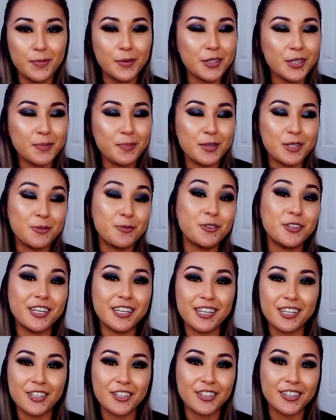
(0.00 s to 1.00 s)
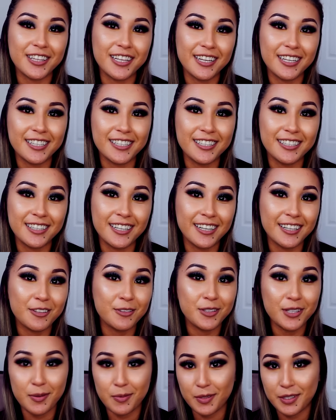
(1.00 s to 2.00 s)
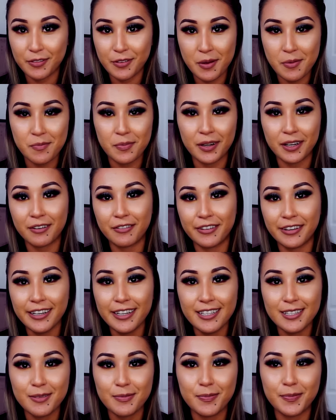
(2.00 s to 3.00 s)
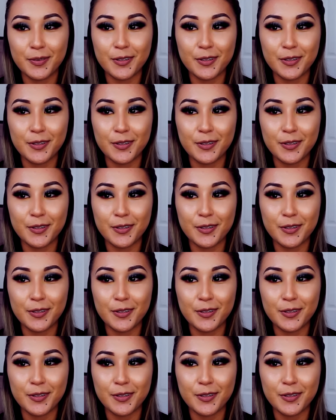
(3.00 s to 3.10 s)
Просто почему я решила на, на эту тему с вами поговорить,